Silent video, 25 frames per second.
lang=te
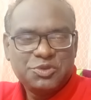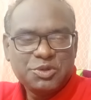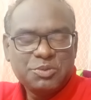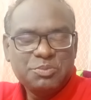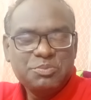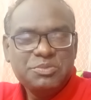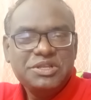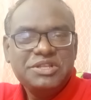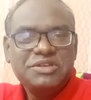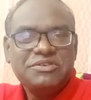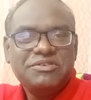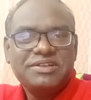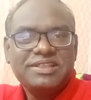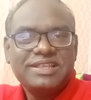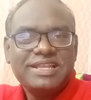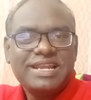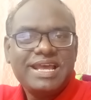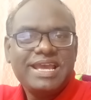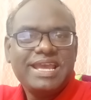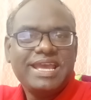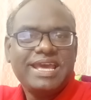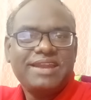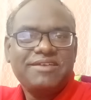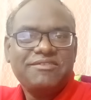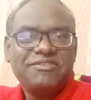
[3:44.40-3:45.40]
తొమ్మిది వందల
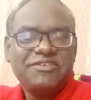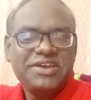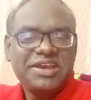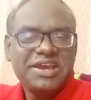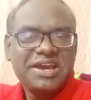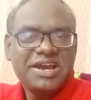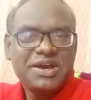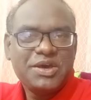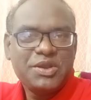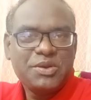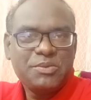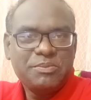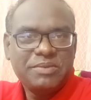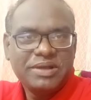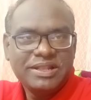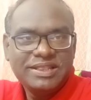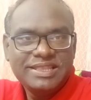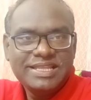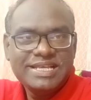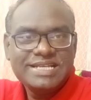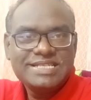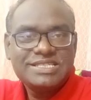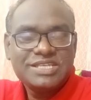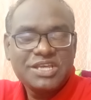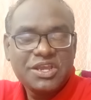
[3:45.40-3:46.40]
ఎనభై ఆరు
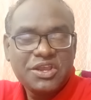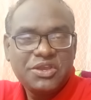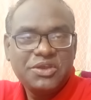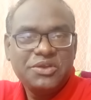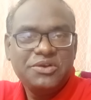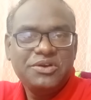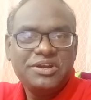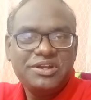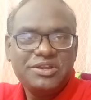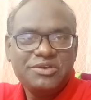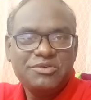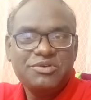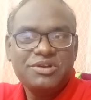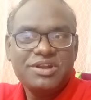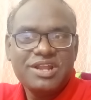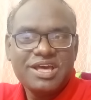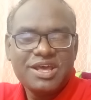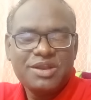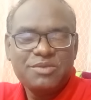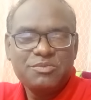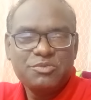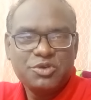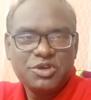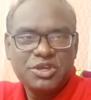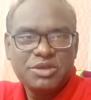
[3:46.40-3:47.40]
మంది సెక్యూరిటీ
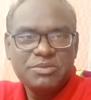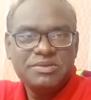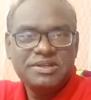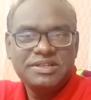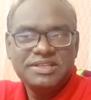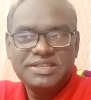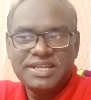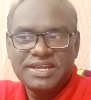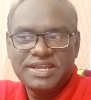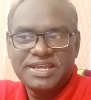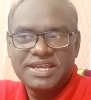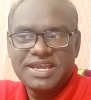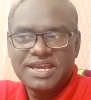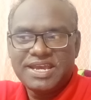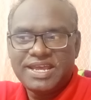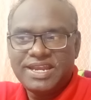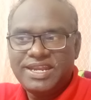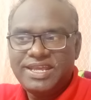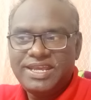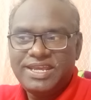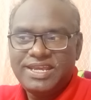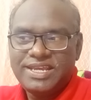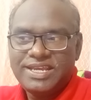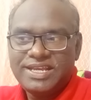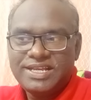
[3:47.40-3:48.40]
ఉన్నారు ముఖ్యమంత్రికి
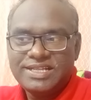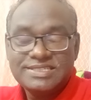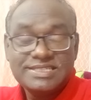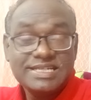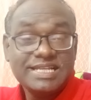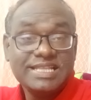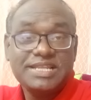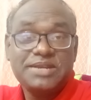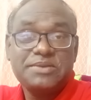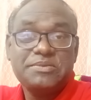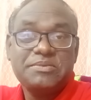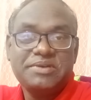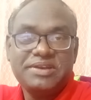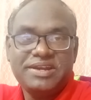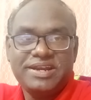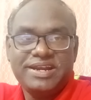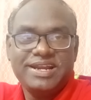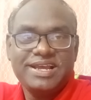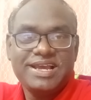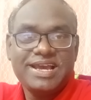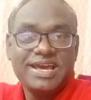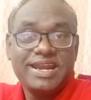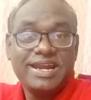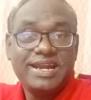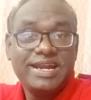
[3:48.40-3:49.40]
అని చంద్రబాబు
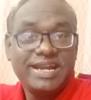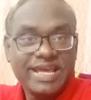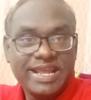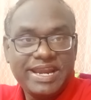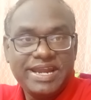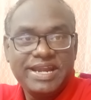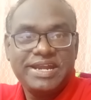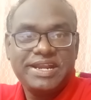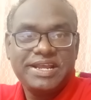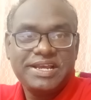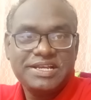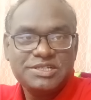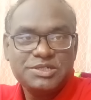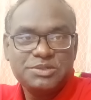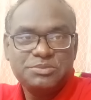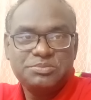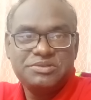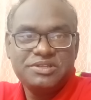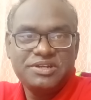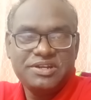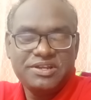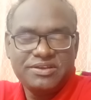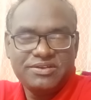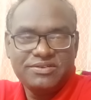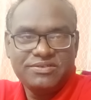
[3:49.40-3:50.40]
నాయుడు గారు డైరెక్ట్గా
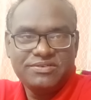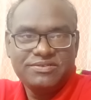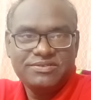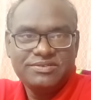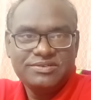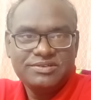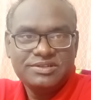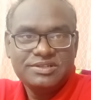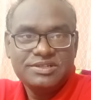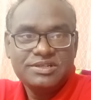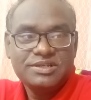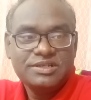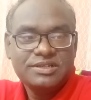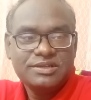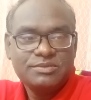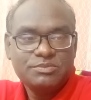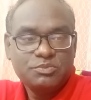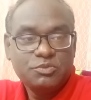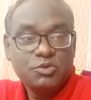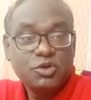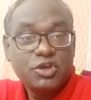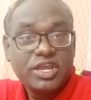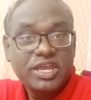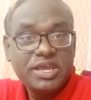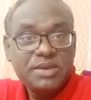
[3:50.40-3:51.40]
చెబుతున్నారు
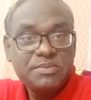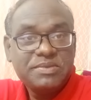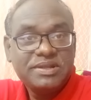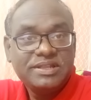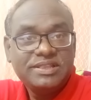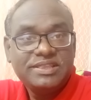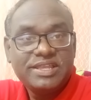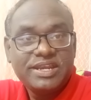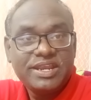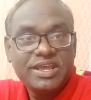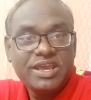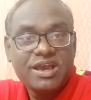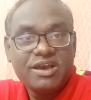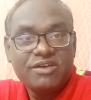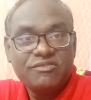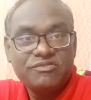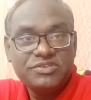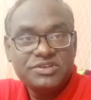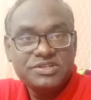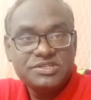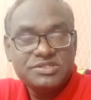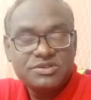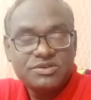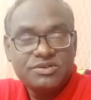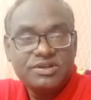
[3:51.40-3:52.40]
ముఖ్యమంత్రి
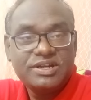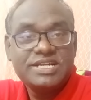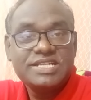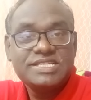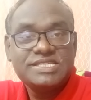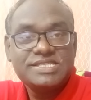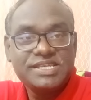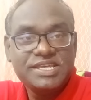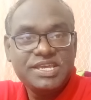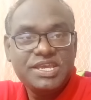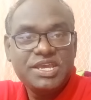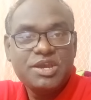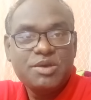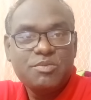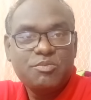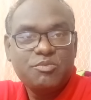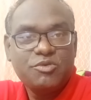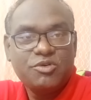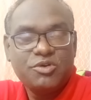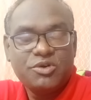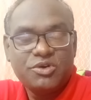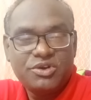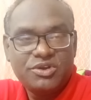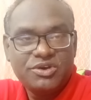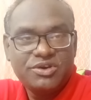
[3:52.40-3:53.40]
ఆఫీస్లో అంటే
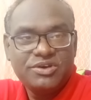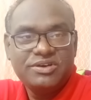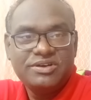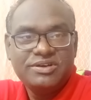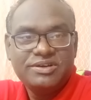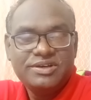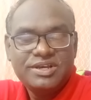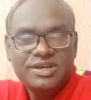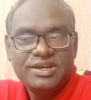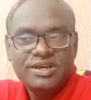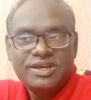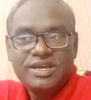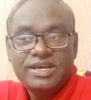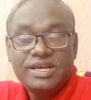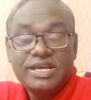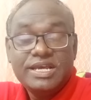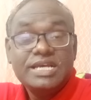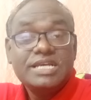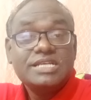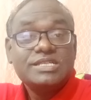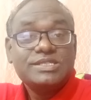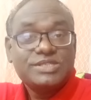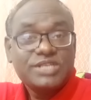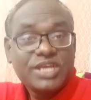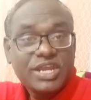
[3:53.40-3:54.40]
సిఎంఓలో
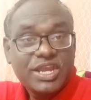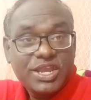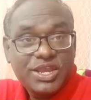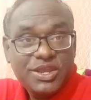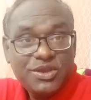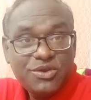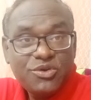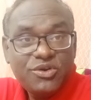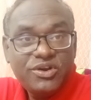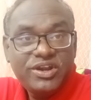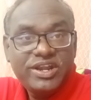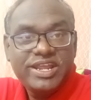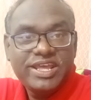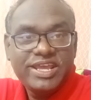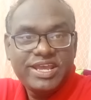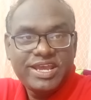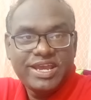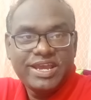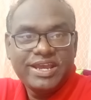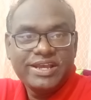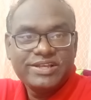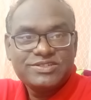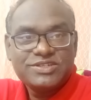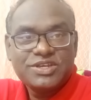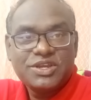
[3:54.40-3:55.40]

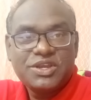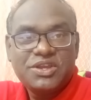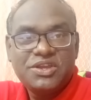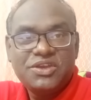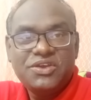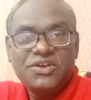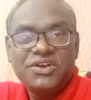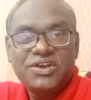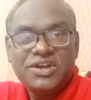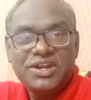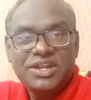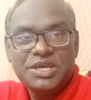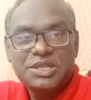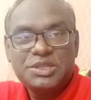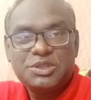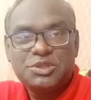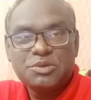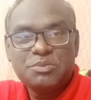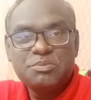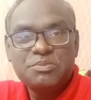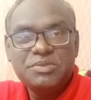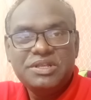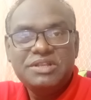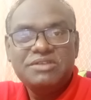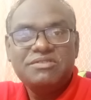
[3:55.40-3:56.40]
సెక్యూరిటీయే సెక్యూరిటీ
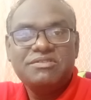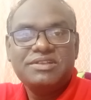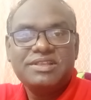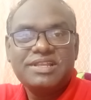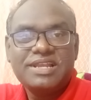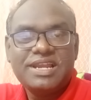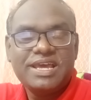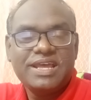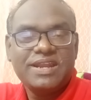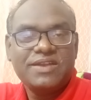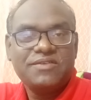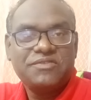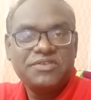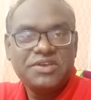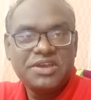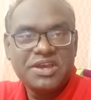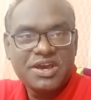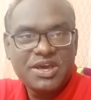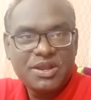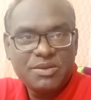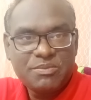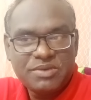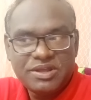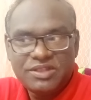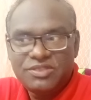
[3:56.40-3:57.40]
తొమ్మిది వందల ఎనభై
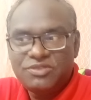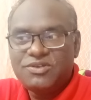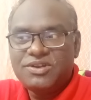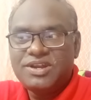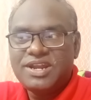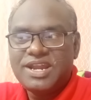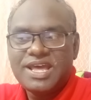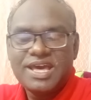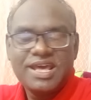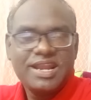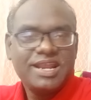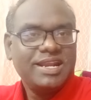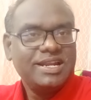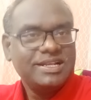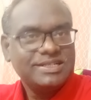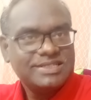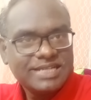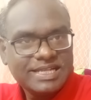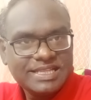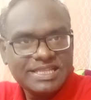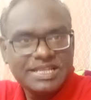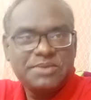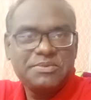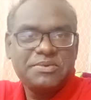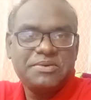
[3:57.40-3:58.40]
ఆరు మంది ఉన్నారని
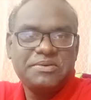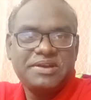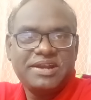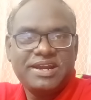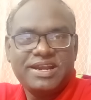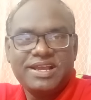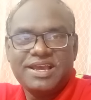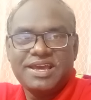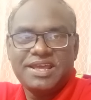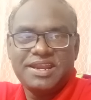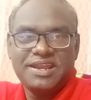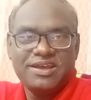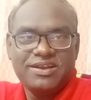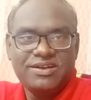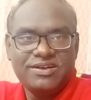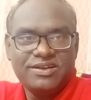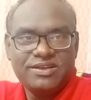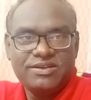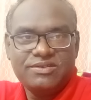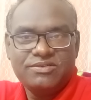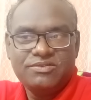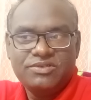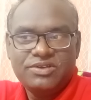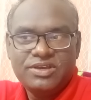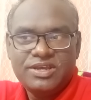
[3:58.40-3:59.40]
చంద్రబాబు నాయుడు గారే
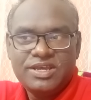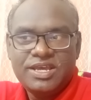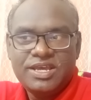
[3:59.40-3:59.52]
అన్నారు